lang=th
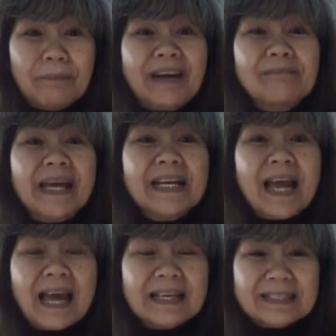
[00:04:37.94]
มันไม่
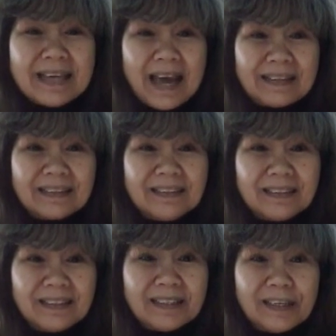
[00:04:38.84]
น่าจะ
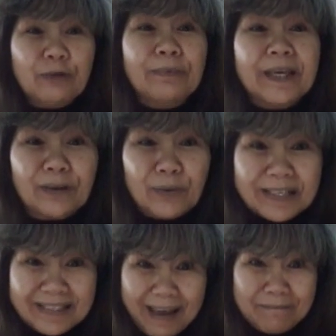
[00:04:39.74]
ถึงคิวบิกด้
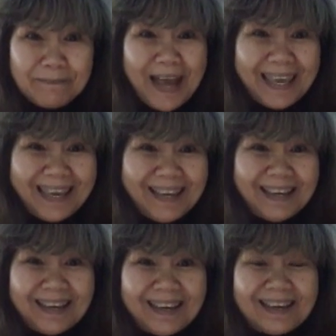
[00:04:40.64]
วยซ้ำไป
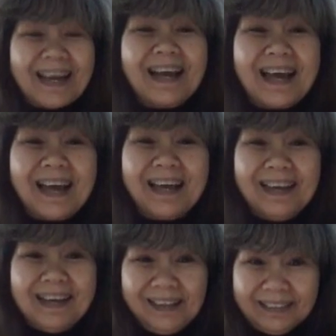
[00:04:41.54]
นะคะ
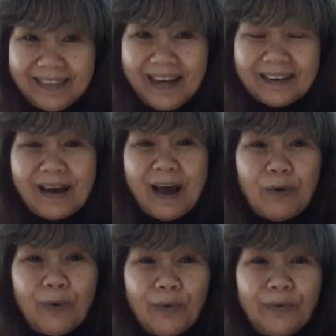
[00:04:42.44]
แต่เรา
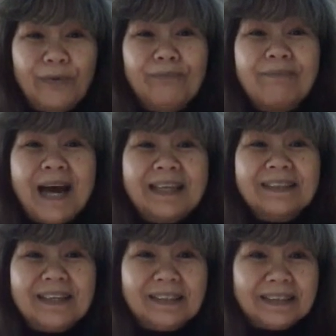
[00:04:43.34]
มา
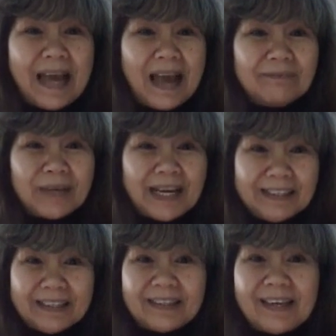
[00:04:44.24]
ติดตามกัน
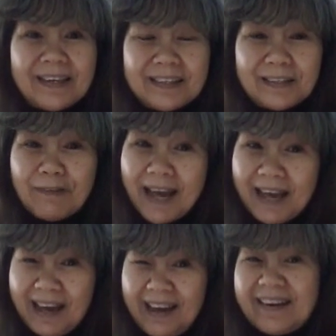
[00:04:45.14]
อีกทีหนึ่งว่า
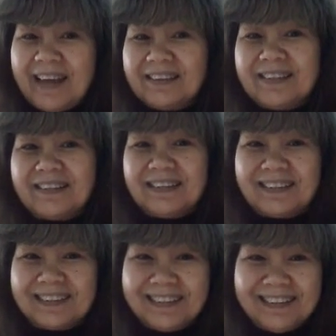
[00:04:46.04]
อะไรจะเกิ
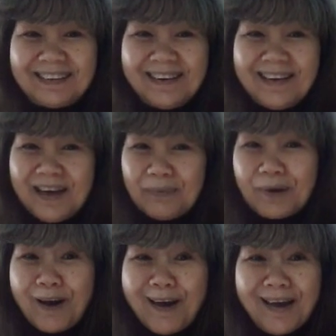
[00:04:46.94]
ดขึ้น
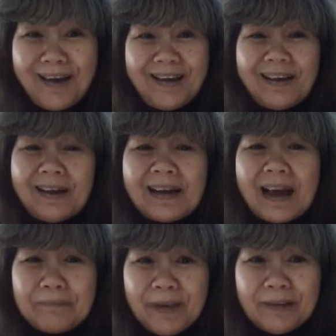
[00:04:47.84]
เพราะก
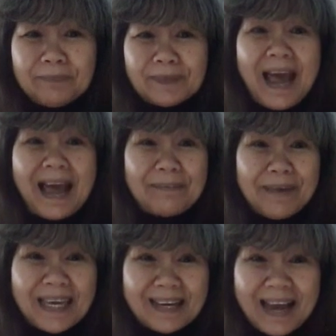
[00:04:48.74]
ระพริบตา
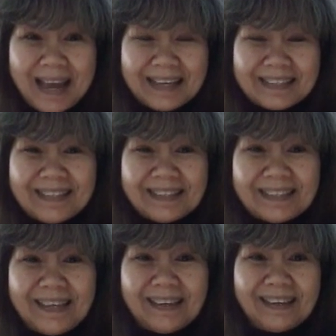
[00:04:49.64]
ไม่ได้จ
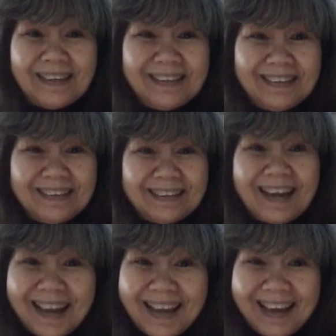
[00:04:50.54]
ริง
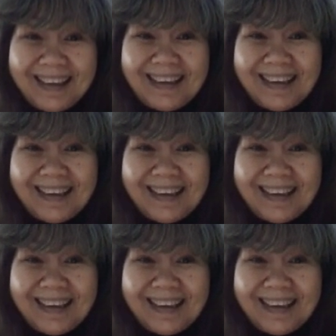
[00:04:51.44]
ๆ นะคะ